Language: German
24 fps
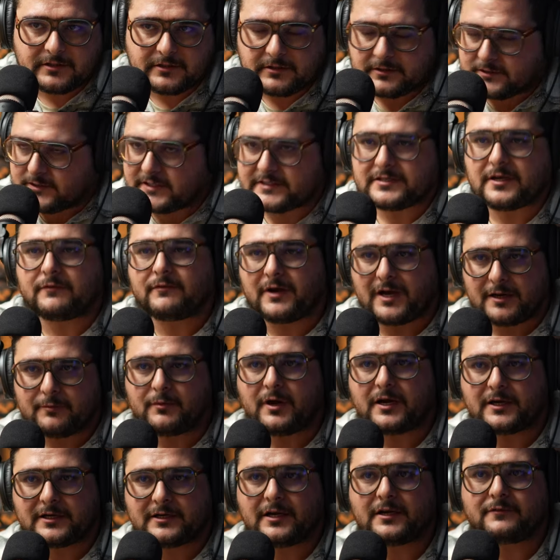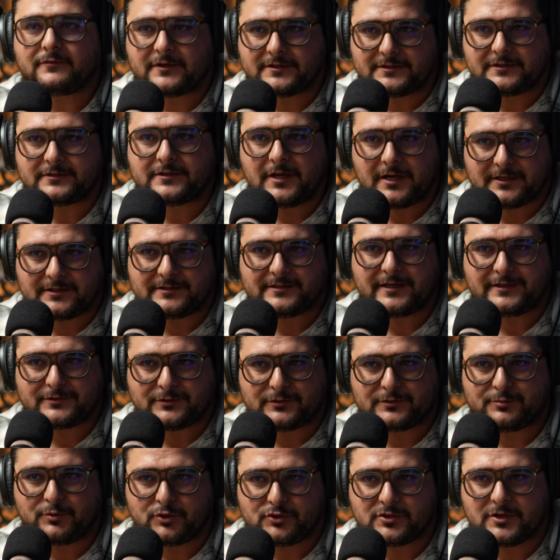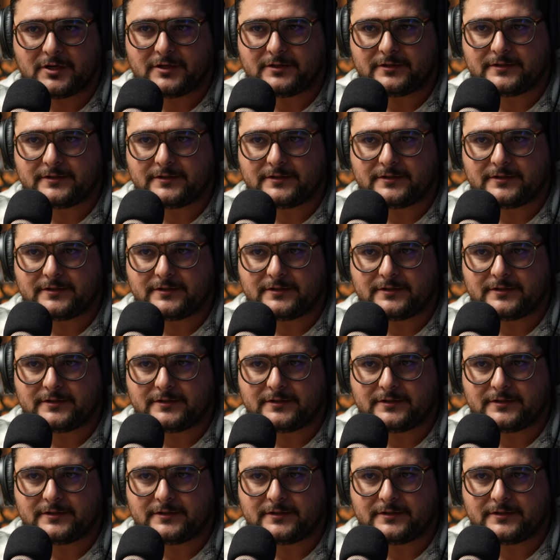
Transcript: Jetzt haben wir einmal erklärt, was eine Tagesleistungspauschale ist.